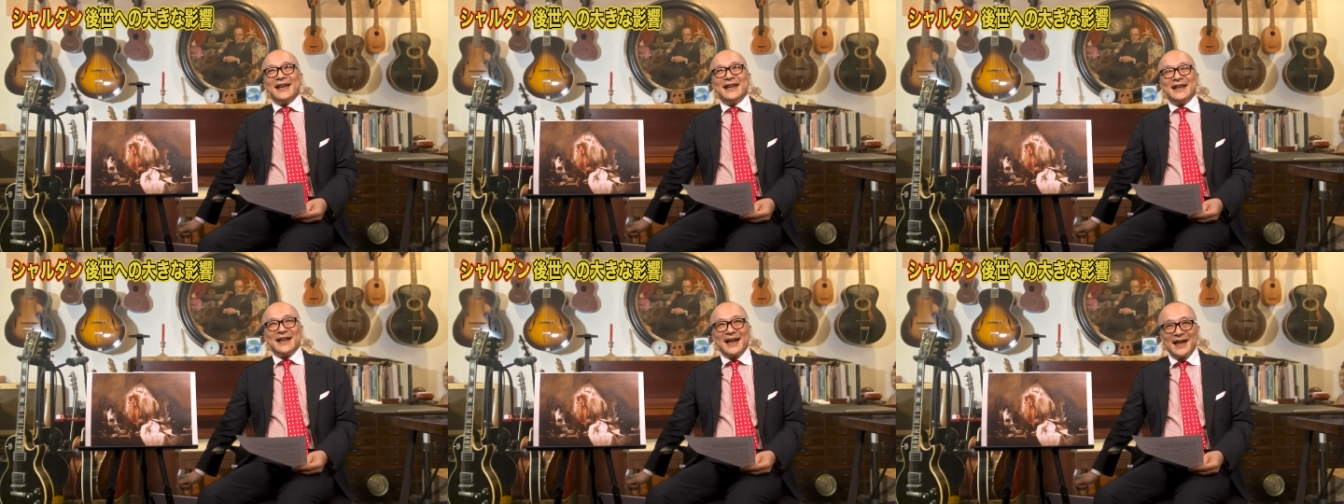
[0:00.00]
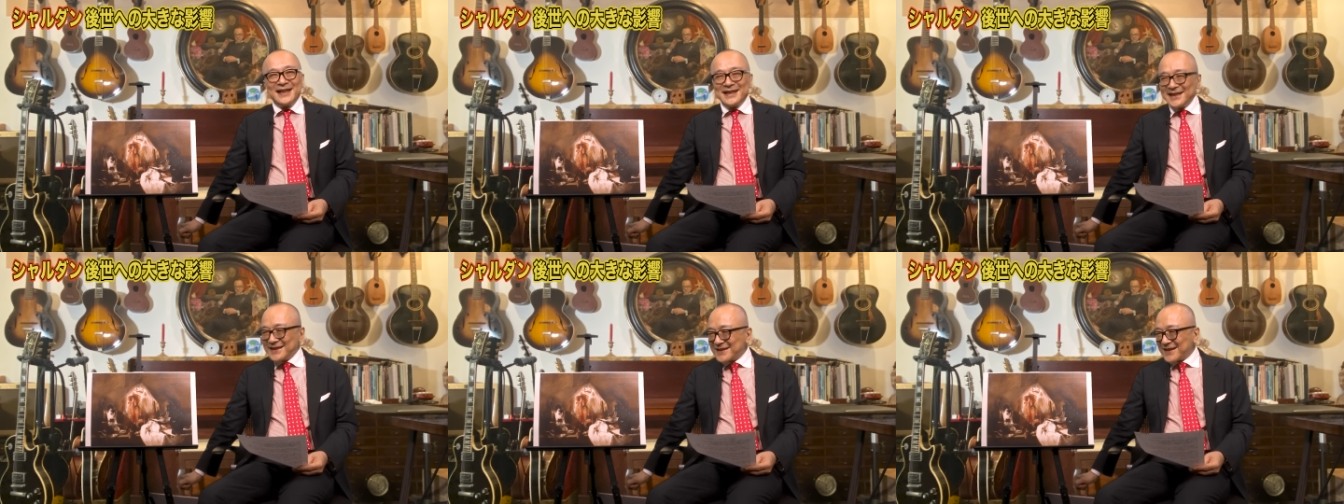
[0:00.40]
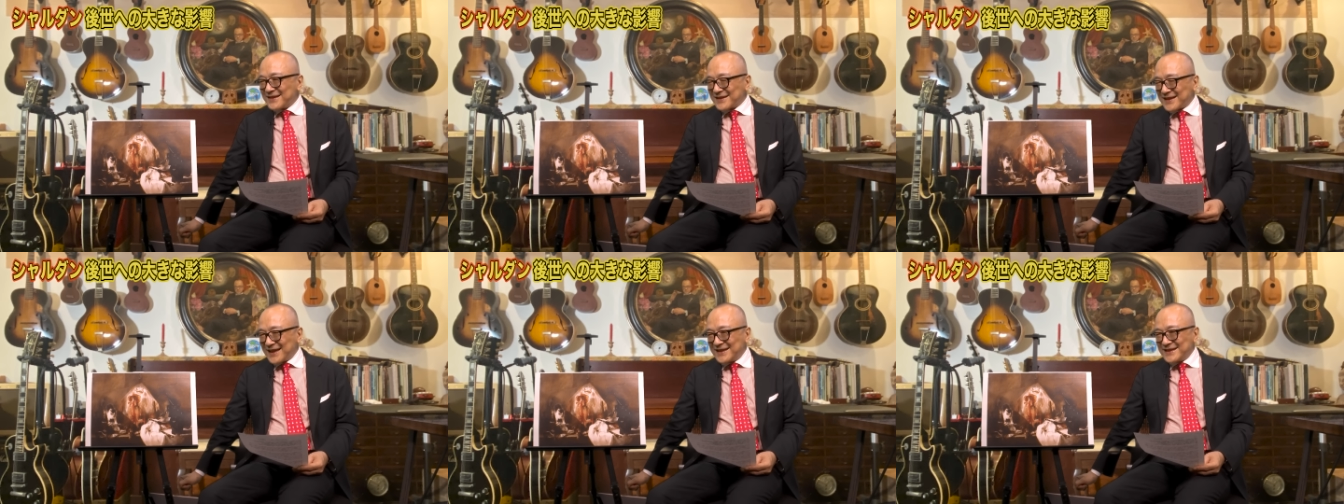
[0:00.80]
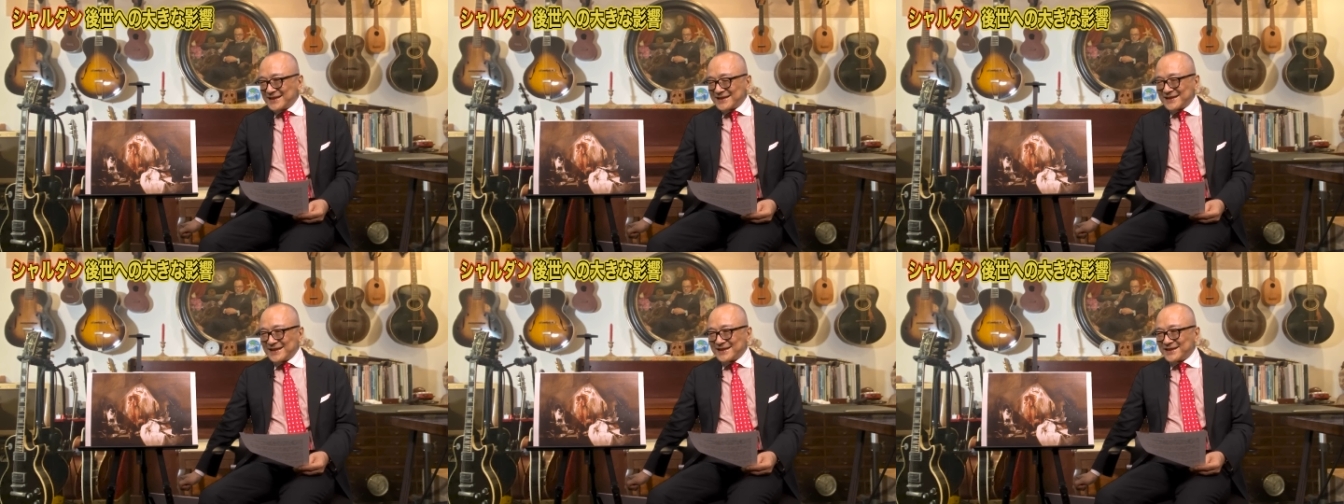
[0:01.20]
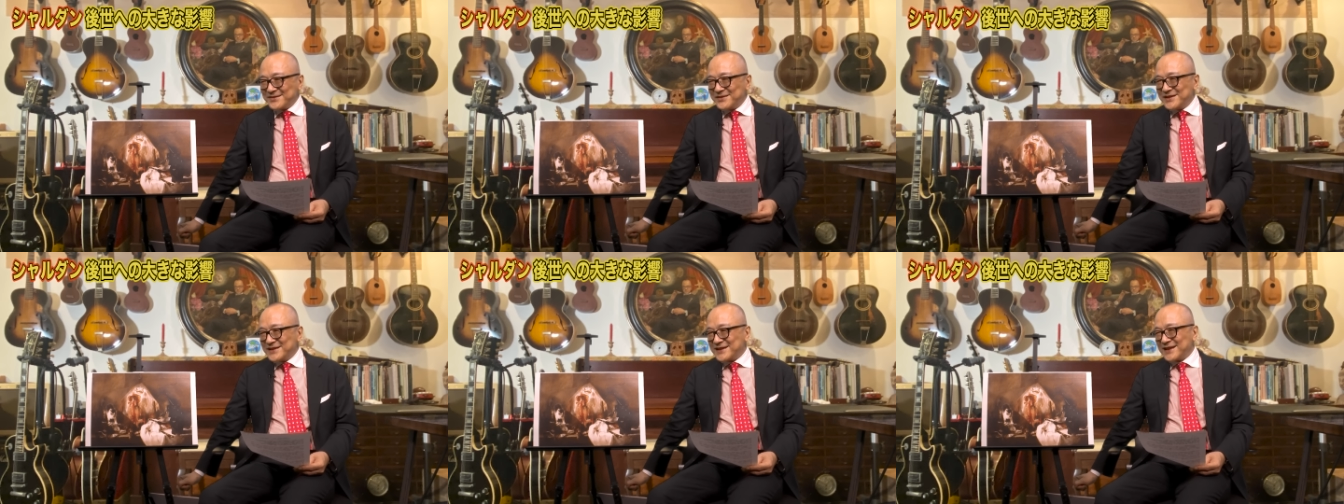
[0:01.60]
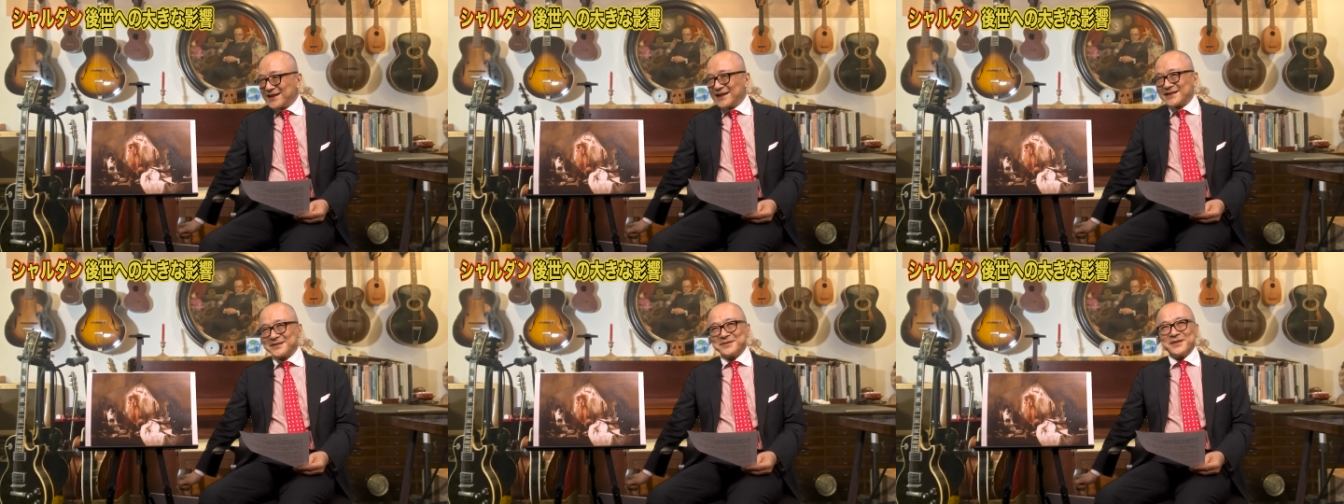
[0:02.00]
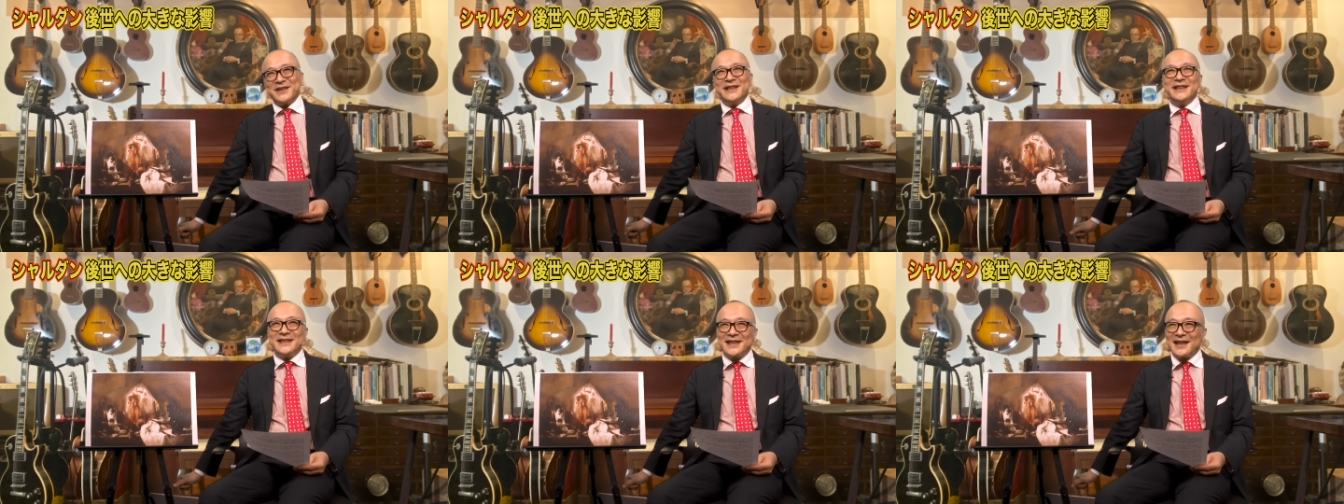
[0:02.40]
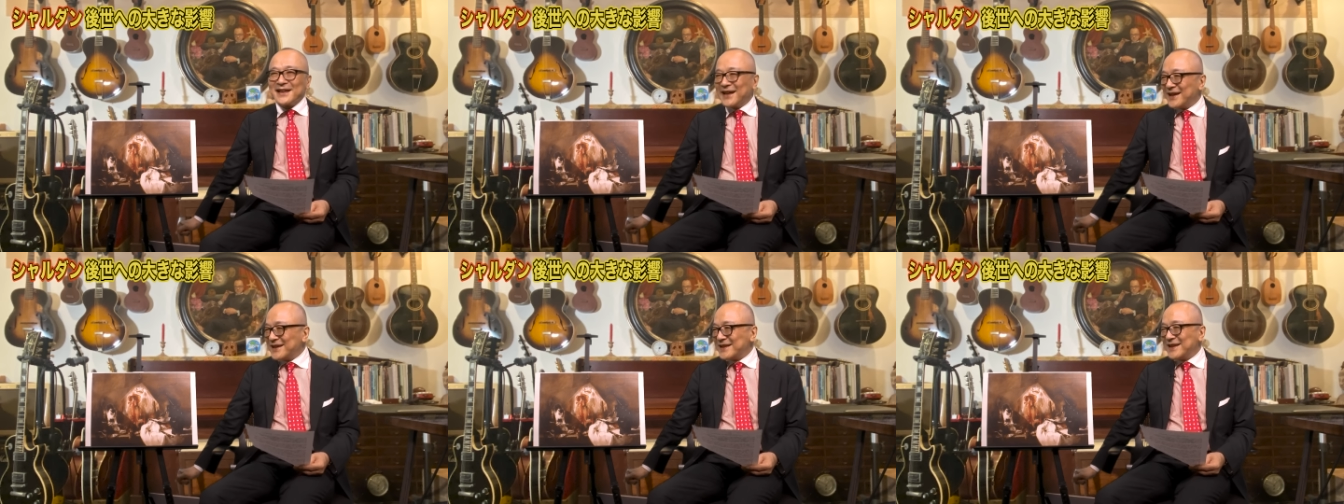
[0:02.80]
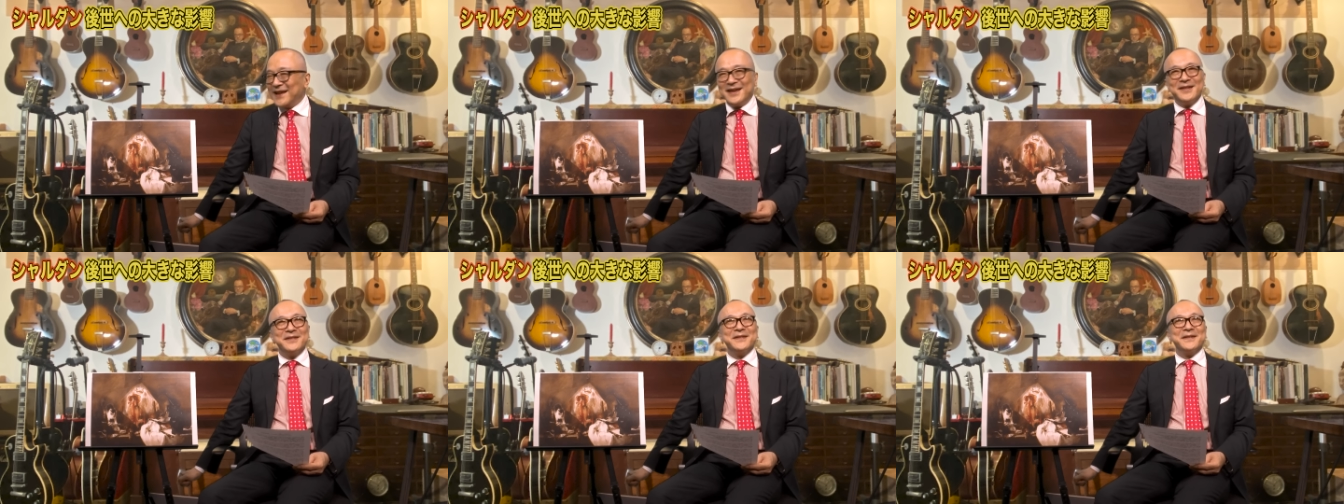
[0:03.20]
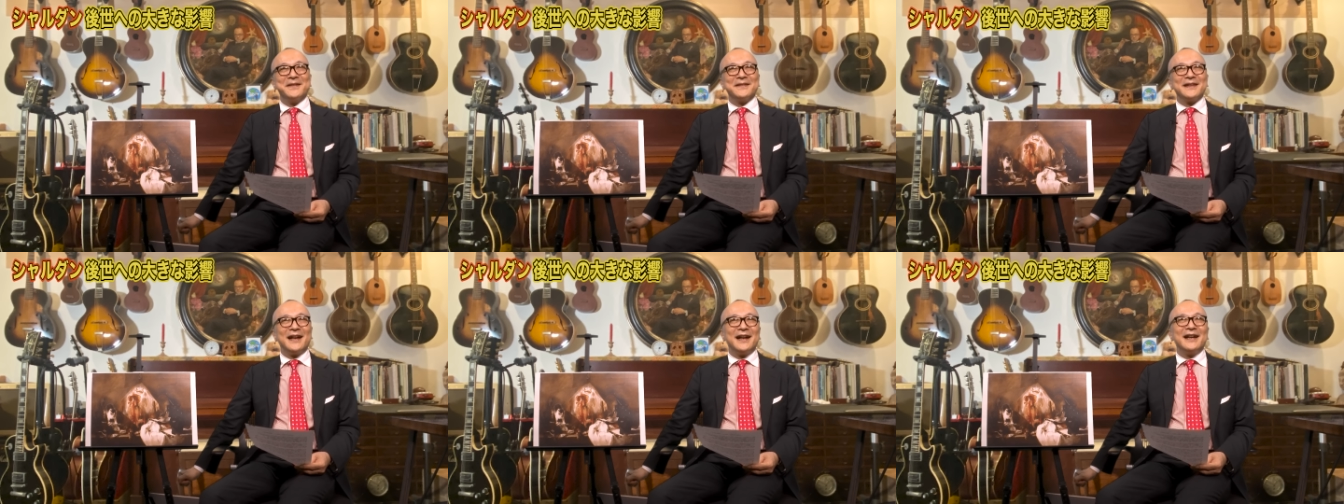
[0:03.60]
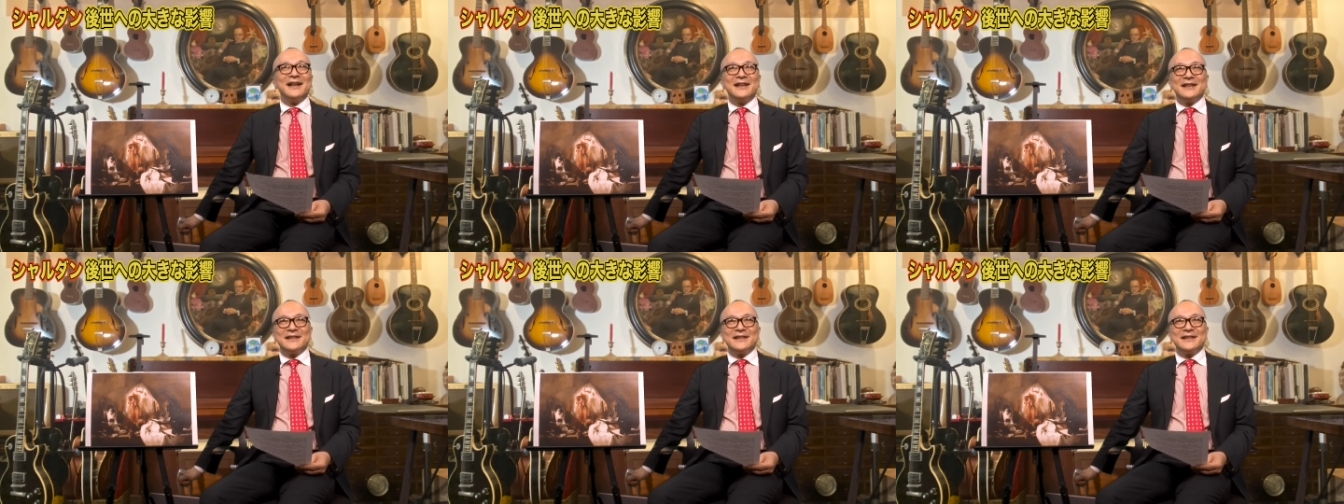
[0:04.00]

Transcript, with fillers: 意外にその堅実な市民生活もいいじゃないっていうような